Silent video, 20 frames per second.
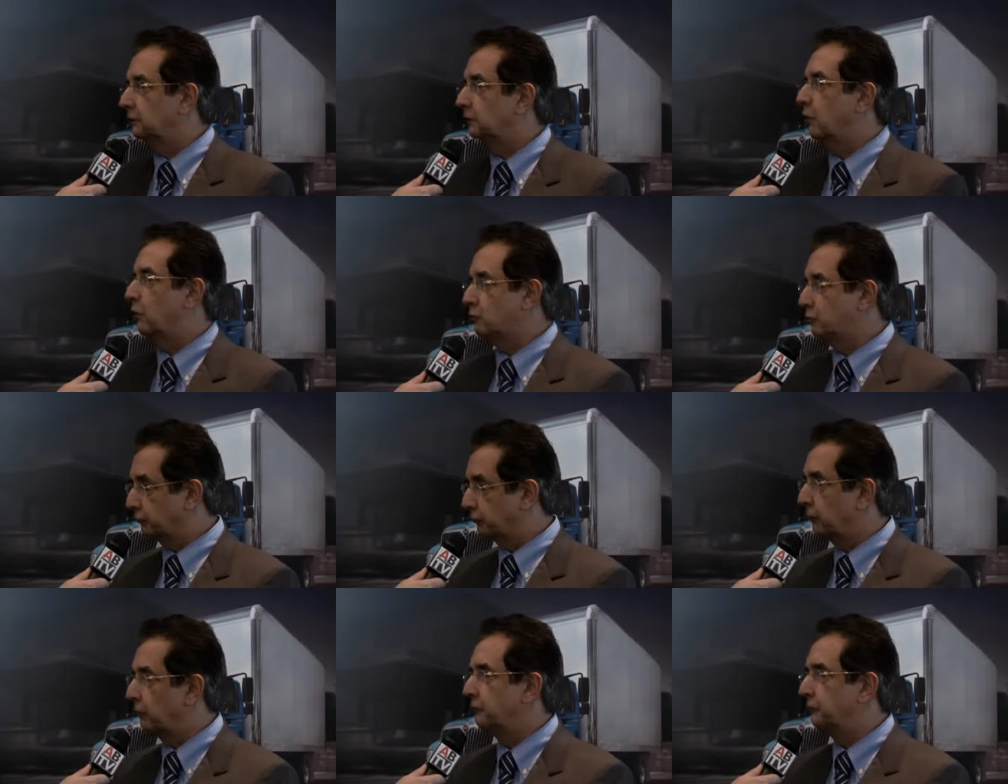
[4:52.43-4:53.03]
com
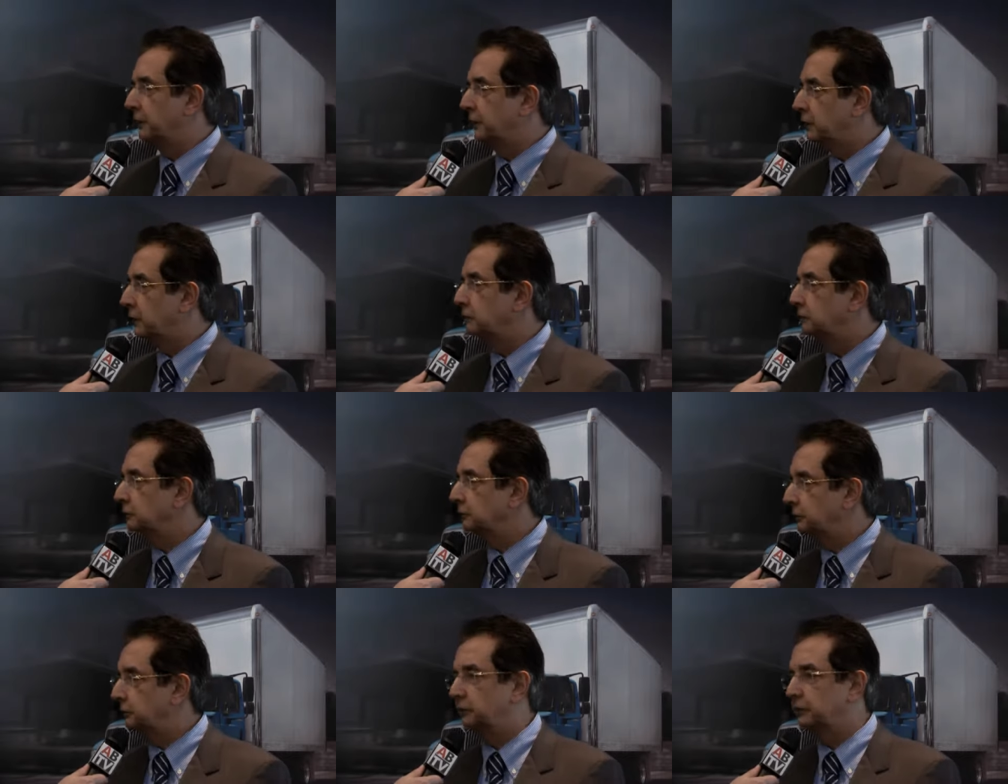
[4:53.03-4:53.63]
os
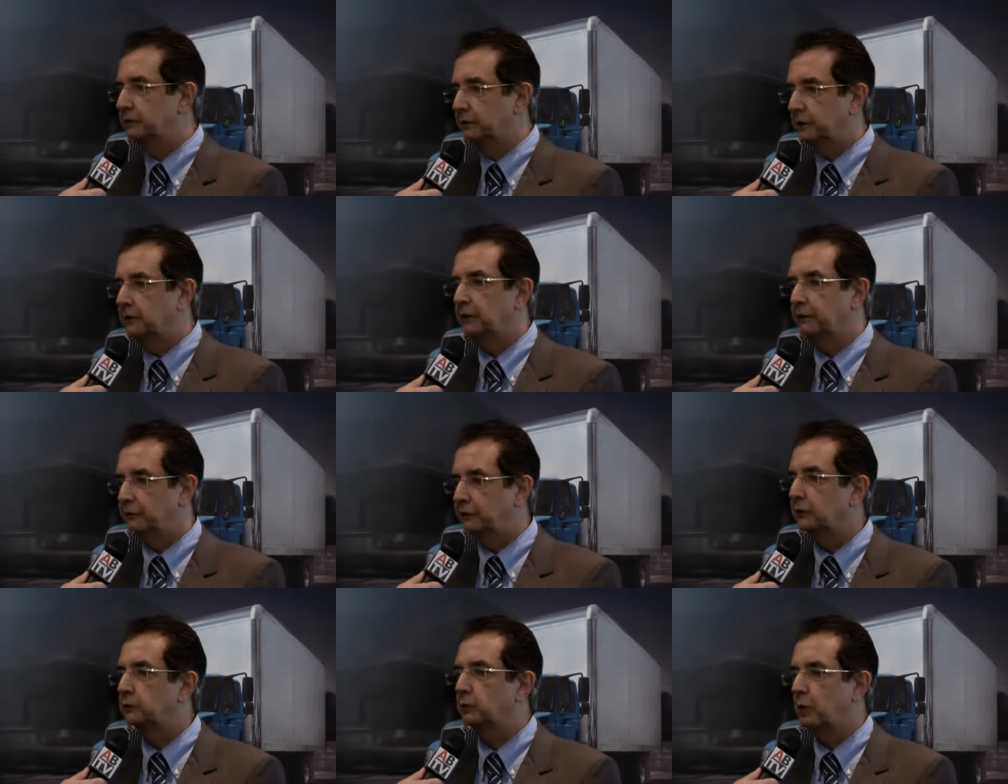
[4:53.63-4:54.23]
governos
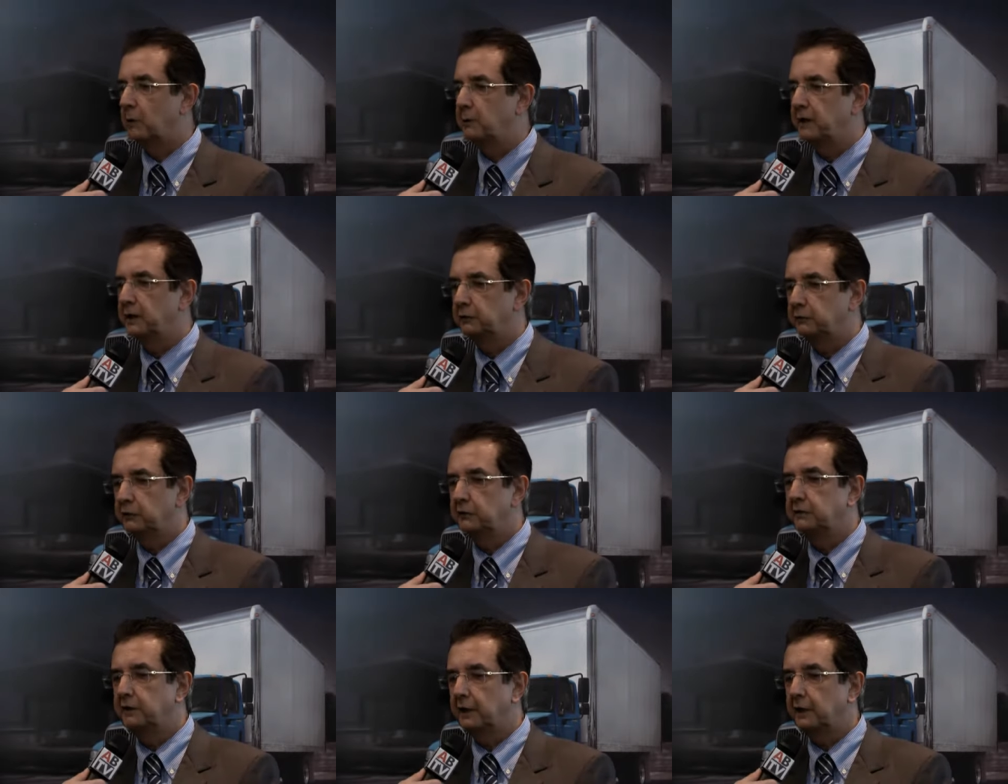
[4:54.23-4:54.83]

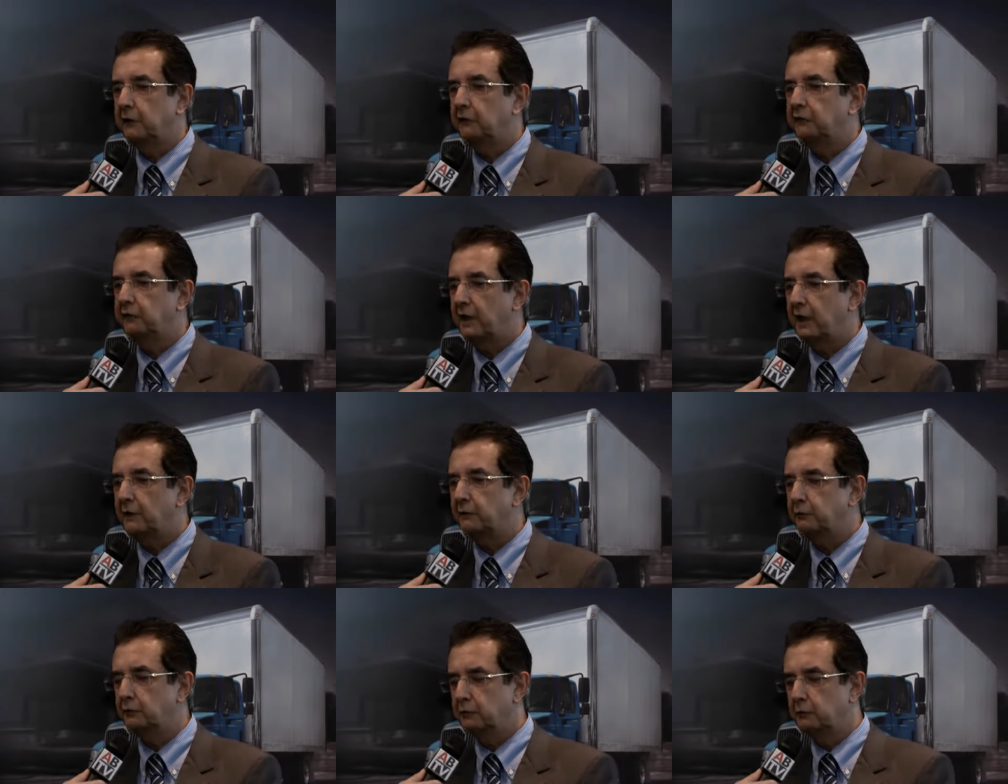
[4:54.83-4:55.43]
eventualmente
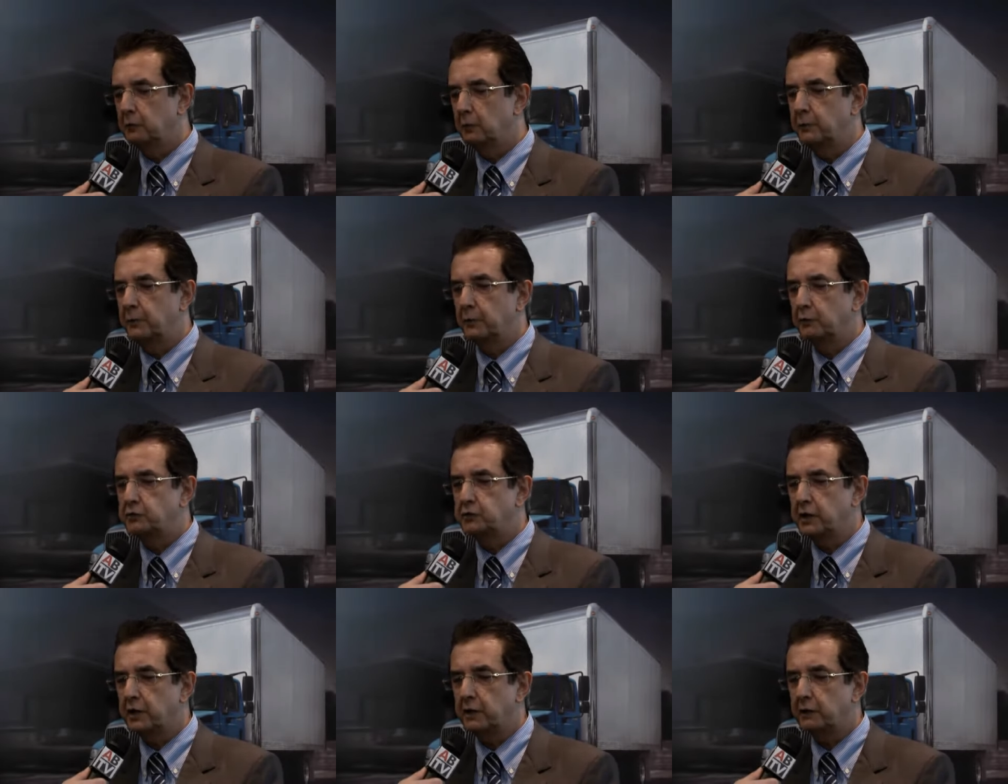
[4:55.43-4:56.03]
interessados no
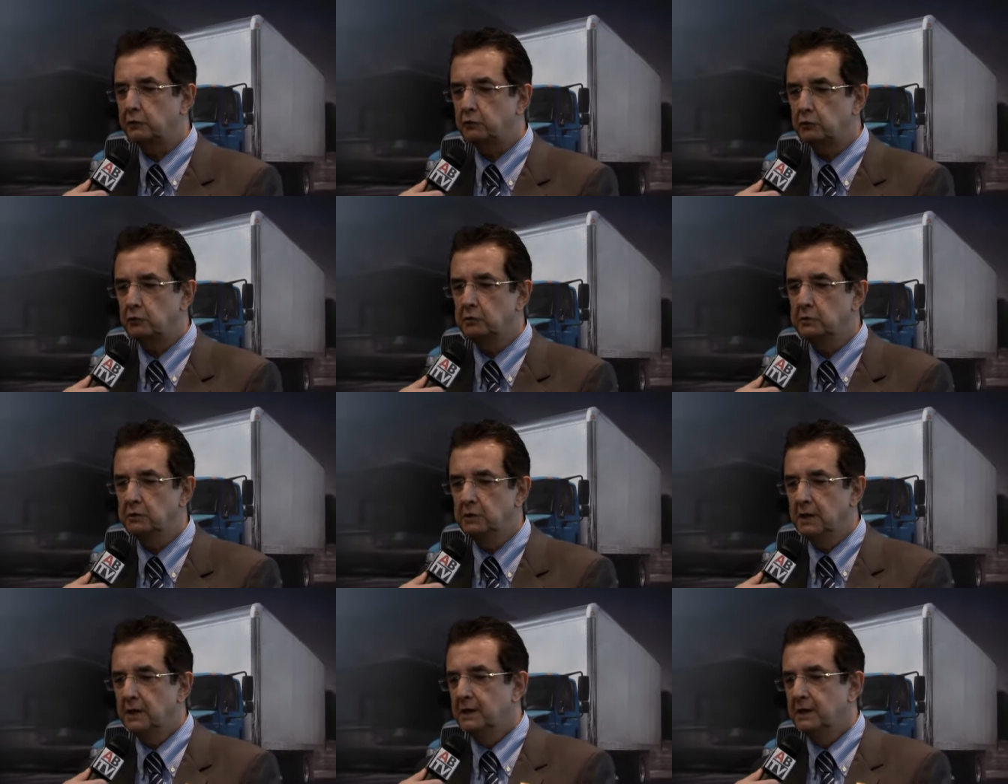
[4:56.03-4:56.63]
projeto,